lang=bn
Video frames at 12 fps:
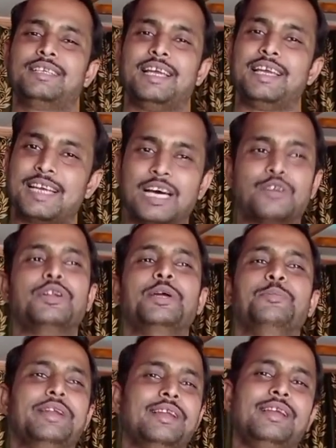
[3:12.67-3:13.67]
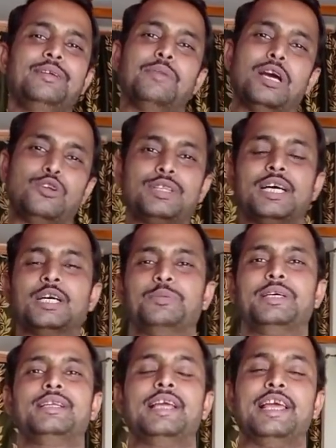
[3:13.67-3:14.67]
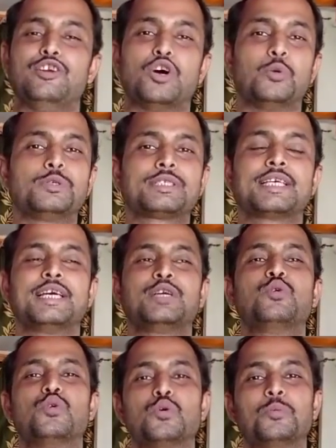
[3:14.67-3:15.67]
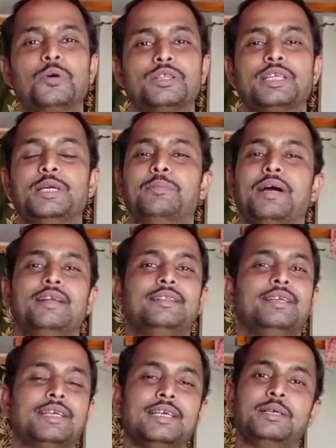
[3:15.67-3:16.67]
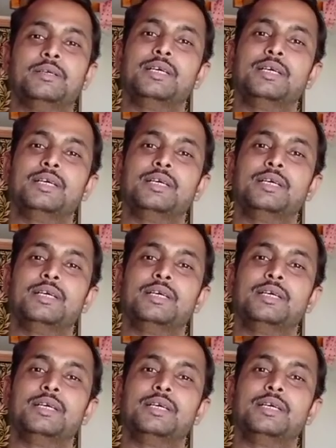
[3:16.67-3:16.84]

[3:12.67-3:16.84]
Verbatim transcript: এই কারণেই মেনলি ভালো থাকবেন এই অবস্থায় কোনো মতেই বাড়ি থেকে